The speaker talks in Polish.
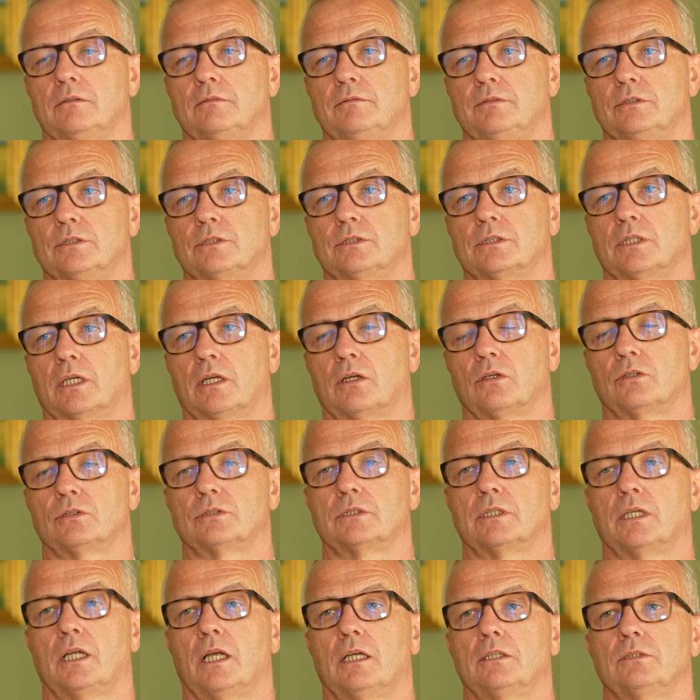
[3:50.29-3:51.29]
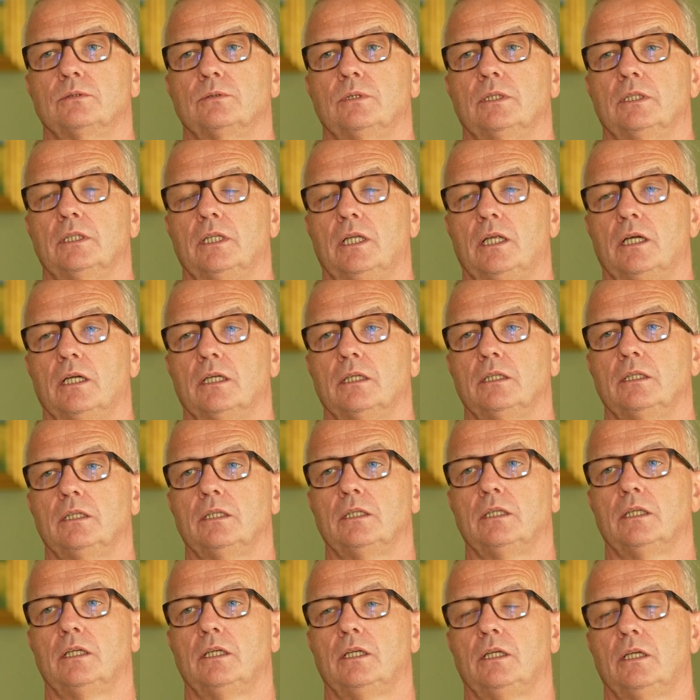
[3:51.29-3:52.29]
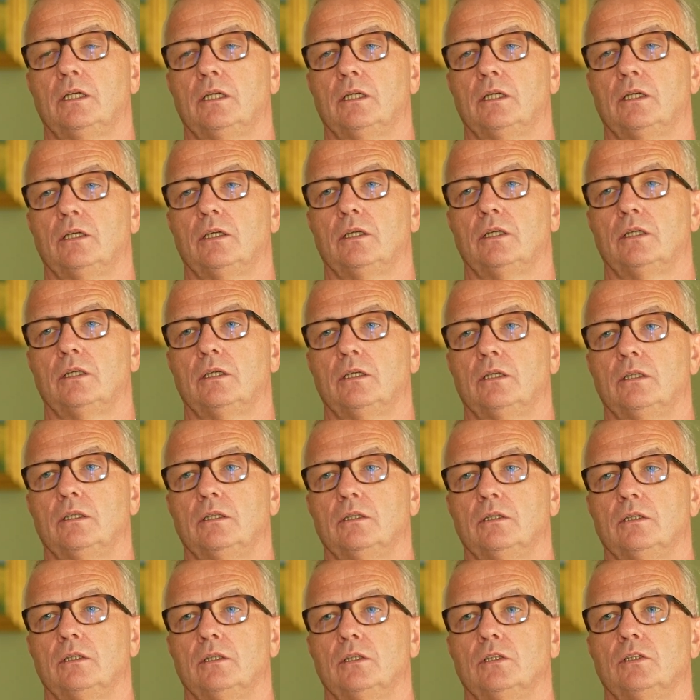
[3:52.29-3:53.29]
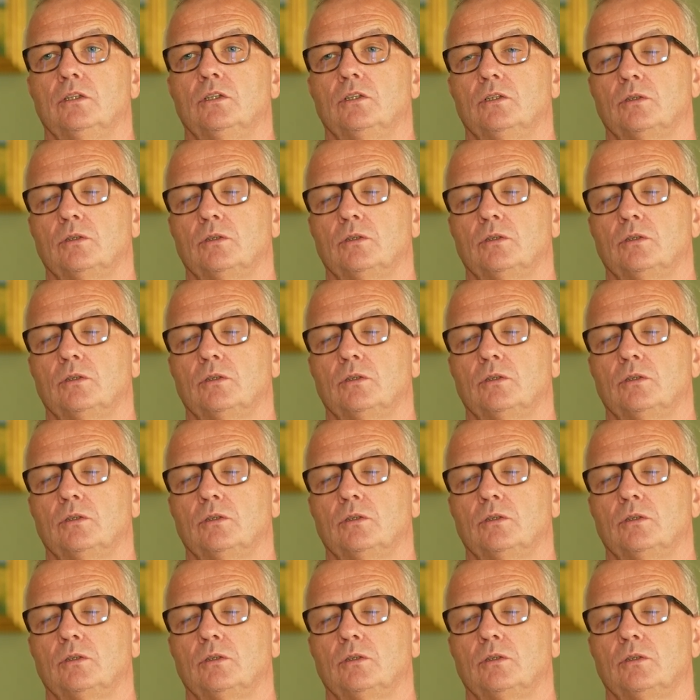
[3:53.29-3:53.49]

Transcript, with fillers: wyższe koszty gazu i energii e,